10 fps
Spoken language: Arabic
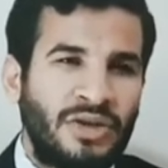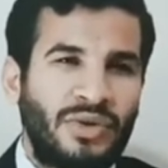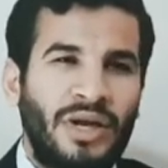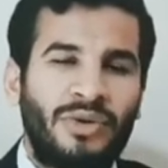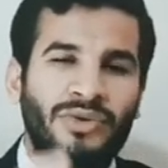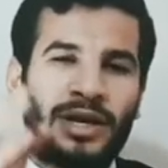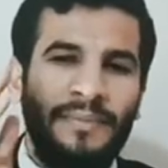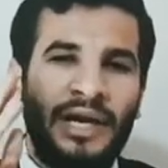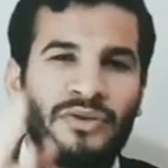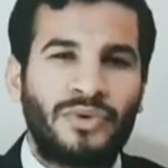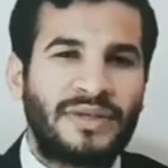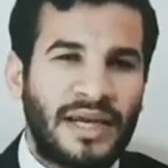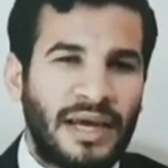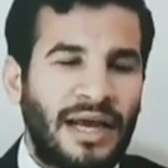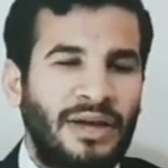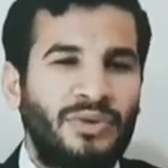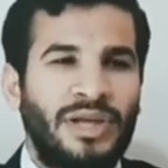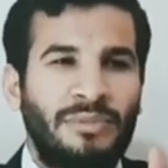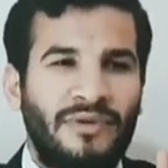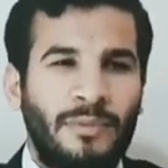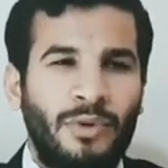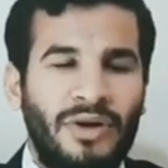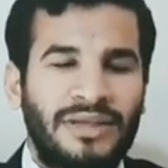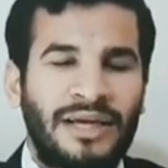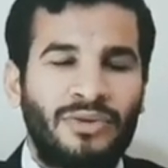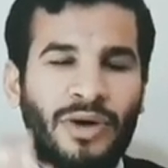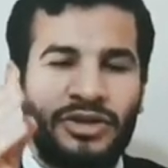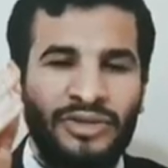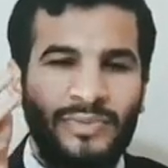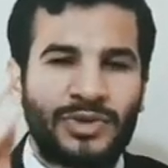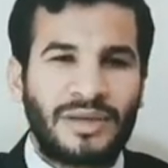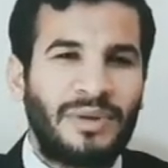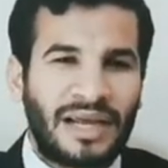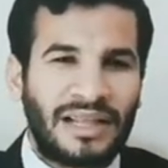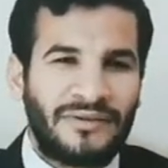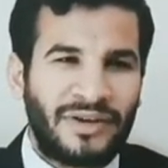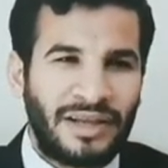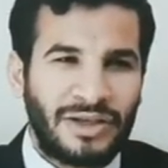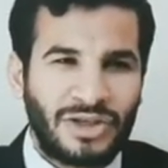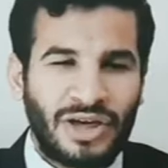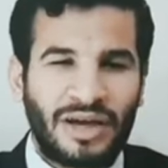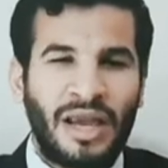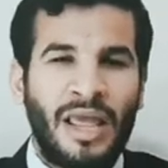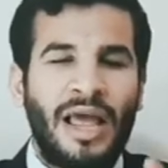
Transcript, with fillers: تقول يا دكتور ابني عنده اسهال عنده دم في البراز عنده هرش مستمر عند فتحه الشرج